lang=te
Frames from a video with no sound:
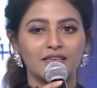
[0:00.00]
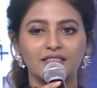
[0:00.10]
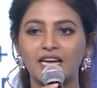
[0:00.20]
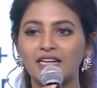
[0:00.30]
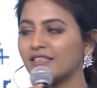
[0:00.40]

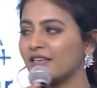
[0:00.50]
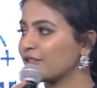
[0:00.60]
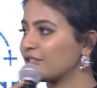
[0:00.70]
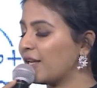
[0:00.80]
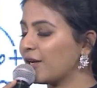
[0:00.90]
ఝాన్సీ um,
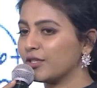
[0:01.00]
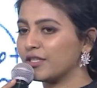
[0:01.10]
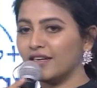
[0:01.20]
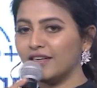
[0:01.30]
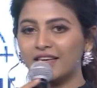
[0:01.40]
నాకు చాలా
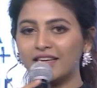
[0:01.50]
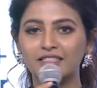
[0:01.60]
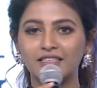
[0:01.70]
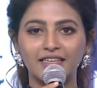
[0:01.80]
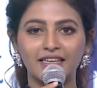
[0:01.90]
కొత్త
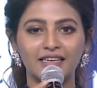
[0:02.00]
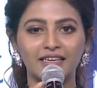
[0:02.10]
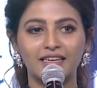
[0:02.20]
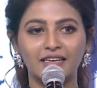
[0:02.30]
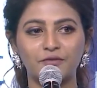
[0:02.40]
ఎందుకంటే
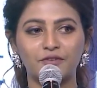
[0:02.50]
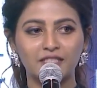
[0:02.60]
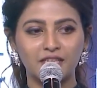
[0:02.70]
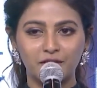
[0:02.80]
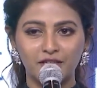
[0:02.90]

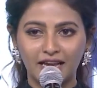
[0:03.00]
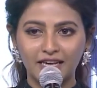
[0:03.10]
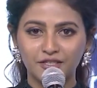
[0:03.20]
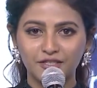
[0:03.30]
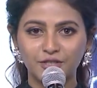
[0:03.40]
ఫస్ట్ uh, టైం ఇందులో
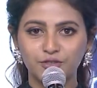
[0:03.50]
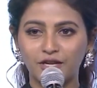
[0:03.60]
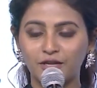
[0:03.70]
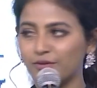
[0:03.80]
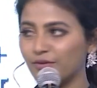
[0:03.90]
యాక్షన్
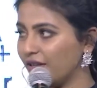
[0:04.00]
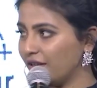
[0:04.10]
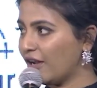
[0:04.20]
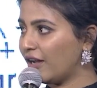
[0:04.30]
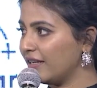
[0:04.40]
చేస్తున్నాను
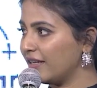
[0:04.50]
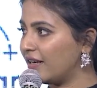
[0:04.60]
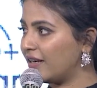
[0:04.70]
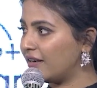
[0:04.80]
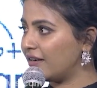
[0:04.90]
యానిక్
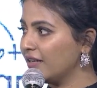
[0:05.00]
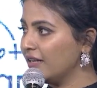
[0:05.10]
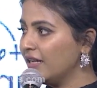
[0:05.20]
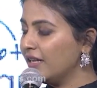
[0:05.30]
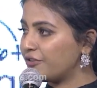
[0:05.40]

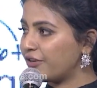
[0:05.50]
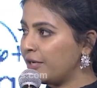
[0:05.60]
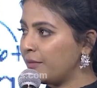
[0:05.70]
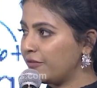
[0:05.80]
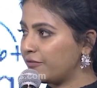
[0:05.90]

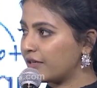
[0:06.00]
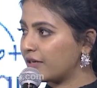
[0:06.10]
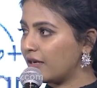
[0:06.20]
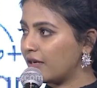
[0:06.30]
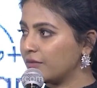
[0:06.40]
ట్రైన్ మీ ఫర్
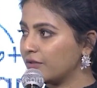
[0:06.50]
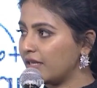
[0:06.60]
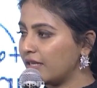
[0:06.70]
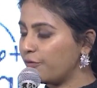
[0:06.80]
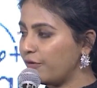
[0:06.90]
మోర్
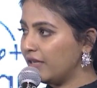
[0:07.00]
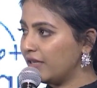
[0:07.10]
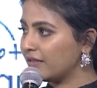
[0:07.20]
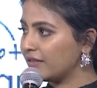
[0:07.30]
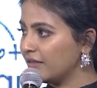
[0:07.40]
దాన్ ఎ
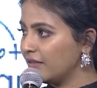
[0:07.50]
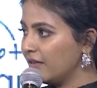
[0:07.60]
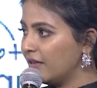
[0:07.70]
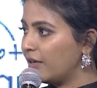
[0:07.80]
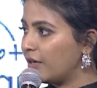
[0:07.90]
వీక్
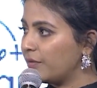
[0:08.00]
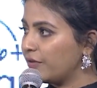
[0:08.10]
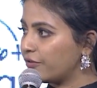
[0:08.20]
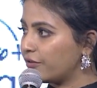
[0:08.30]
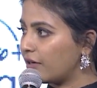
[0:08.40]

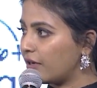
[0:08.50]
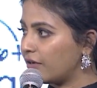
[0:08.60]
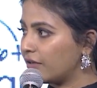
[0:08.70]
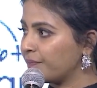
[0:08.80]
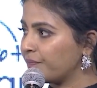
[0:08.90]
బిఫోర్
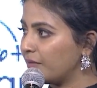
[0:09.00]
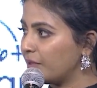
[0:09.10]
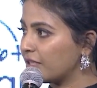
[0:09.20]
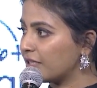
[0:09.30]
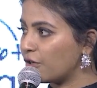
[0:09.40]

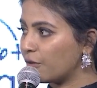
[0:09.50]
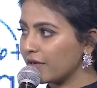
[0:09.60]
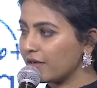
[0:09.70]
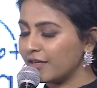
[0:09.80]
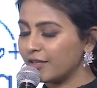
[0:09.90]
మేము సెట్స్
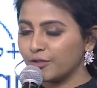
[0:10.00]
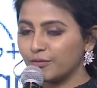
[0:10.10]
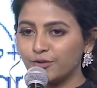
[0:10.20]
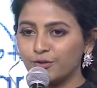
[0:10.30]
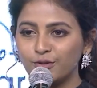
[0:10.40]
లోపలికి వెళ్ళడానికి
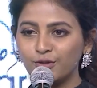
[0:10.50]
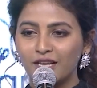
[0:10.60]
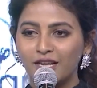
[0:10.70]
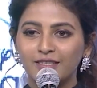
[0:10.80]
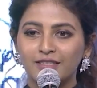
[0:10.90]
ముందు
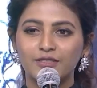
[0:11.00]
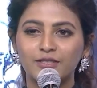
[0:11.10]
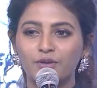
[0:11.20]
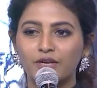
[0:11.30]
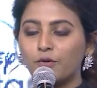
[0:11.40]

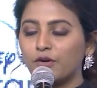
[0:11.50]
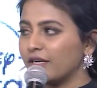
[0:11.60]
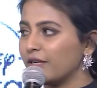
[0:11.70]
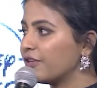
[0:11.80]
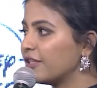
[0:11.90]
సో హీ
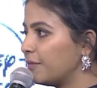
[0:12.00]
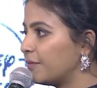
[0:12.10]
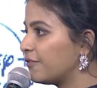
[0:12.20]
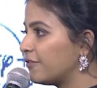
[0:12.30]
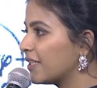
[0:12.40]
వాంటెడ్ ఎవ్రీథింగ్
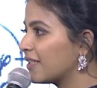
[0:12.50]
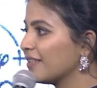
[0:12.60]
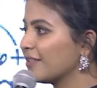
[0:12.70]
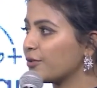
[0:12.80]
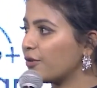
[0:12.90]
పర్ఫెక్ట్
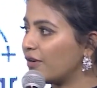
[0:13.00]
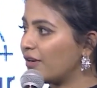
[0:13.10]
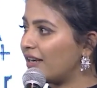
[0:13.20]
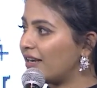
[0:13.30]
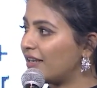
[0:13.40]
సో
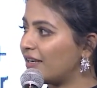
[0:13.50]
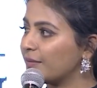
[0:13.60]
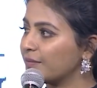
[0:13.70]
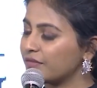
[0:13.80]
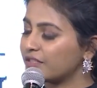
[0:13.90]

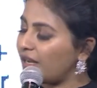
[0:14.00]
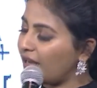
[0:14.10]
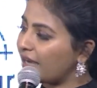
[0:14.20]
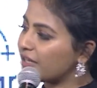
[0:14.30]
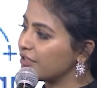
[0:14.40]

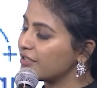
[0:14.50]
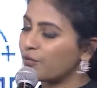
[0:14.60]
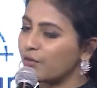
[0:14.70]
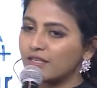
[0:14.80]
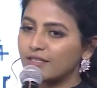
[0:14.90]
చాలా యాక్షన్
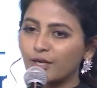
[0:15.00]
సీక్వెన్సెస్